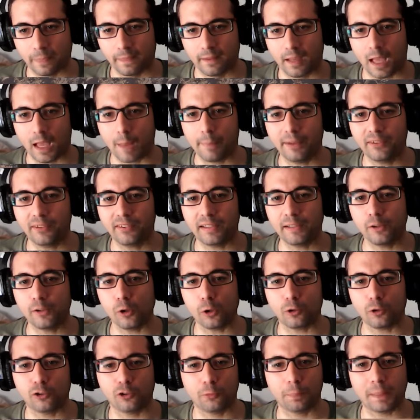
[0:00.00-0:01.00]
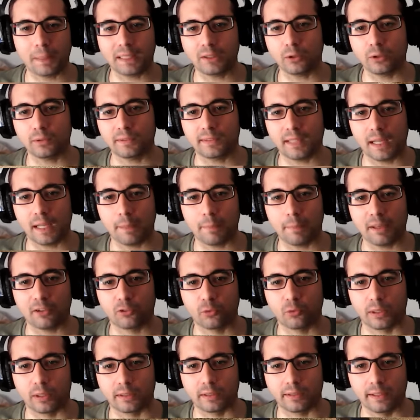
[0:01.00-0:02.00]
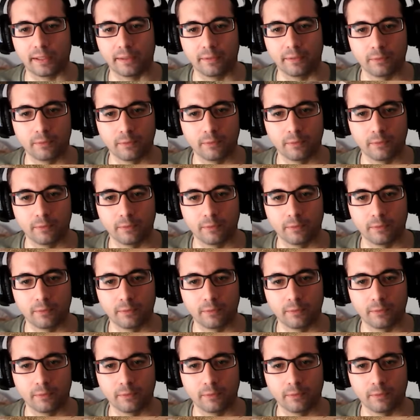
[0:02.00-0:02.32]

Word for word: A ver si George Patton trae más suerte.